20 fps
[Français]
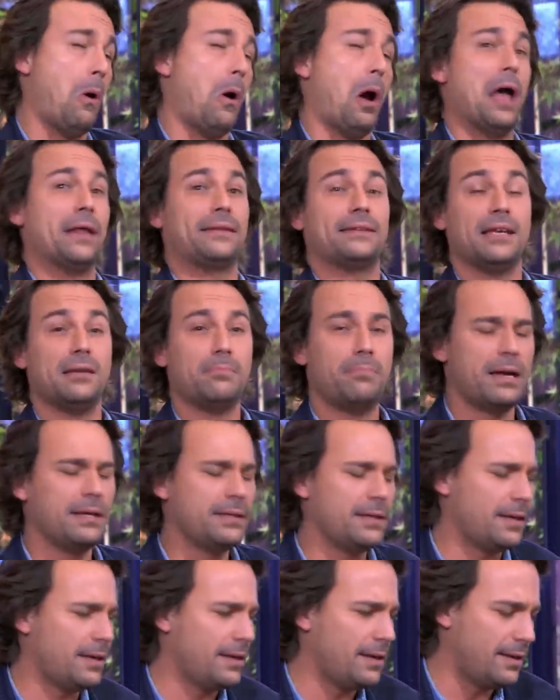A-t-elle
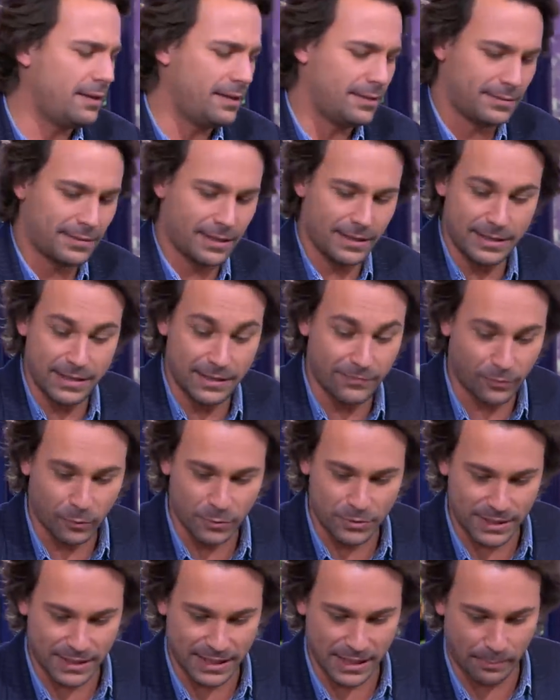baillé Est-elle ivre On ne sait